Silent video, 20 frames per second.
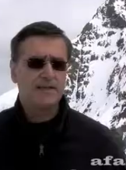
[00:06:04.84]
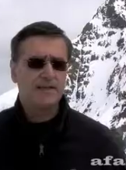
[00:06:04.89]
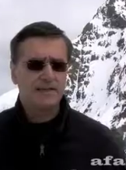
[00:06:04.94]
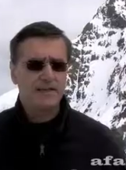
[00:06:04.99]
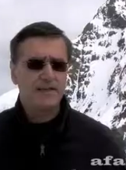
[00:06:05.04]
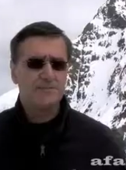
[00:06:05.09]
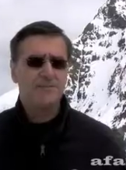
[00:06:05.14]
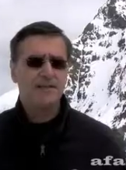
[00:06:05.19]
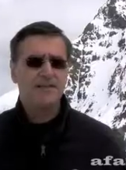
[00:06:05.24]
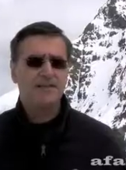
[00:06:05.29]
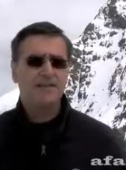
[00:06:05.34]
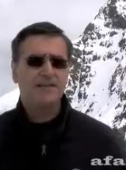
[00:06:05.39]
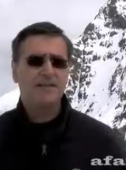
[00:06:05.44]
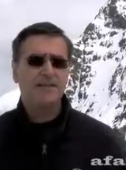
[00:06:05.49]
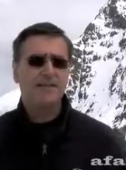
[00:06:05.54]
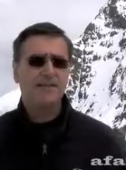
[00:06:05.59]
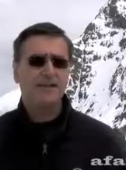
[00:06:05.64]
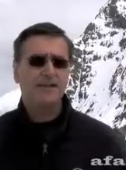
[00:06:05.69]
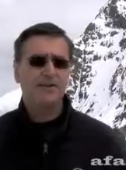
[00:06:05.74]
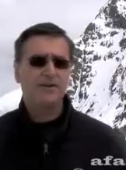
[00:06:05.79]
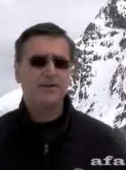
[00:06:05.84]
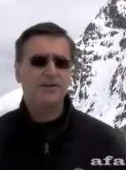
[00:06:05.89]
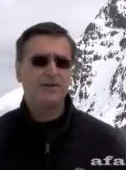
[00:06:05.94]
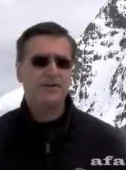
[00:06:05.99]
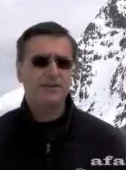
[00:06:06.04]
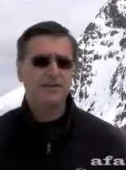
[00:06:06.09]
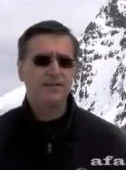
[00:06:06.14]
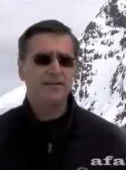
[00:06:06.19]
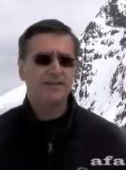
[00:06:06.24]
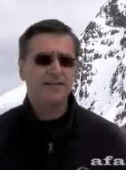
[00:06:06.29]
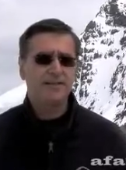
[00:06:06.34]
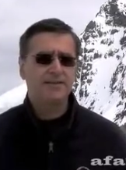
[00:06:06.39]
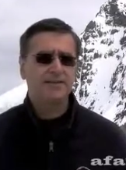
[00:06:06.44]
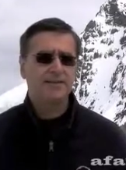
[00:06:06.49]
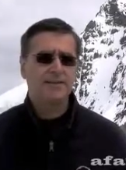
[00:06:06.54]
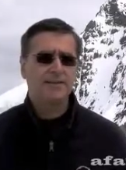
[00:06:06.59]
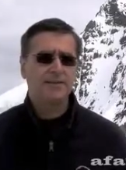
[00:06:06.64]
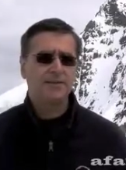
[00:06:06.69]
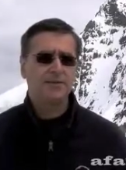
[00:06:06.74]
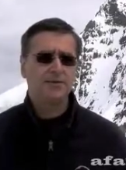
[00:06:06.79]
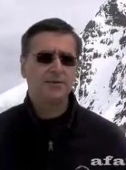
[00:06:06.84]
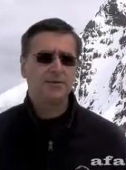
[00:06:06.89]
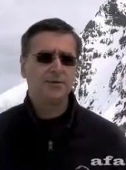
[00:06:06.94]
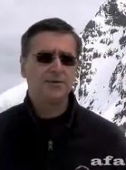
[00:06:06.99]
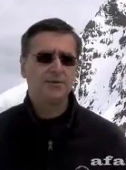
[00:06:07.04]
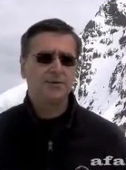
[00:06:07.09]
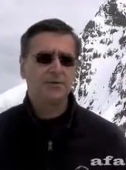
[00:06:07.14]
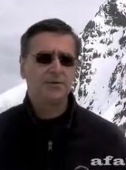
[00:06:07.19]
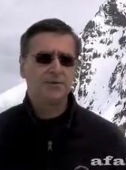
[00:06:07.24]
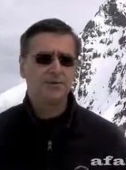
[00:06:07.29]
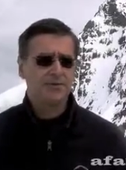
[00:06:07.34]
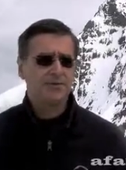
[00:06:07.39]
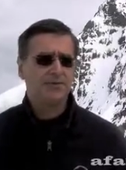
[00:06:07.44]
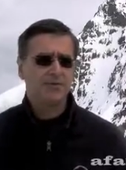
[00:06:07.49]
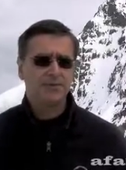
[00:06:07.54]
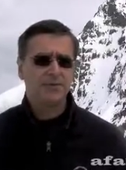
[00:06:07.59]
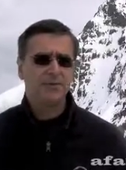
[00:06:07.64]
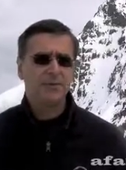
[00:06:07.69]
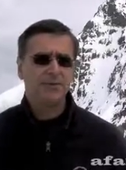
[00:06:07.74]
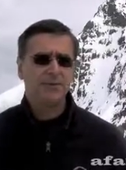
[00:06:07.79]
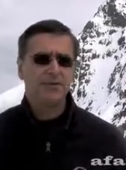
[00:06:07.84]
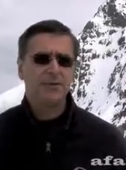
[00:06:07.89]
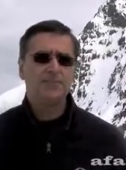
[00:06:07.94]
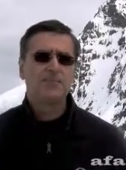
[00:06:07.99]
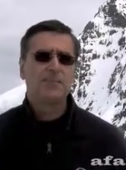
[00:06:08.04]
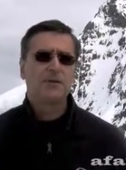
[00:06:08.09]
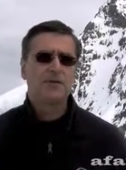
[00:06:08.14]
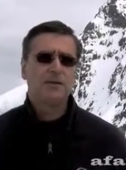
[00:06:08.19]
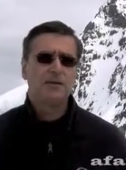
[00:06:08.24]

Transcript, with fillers: un capital qui est en train de s'estomper.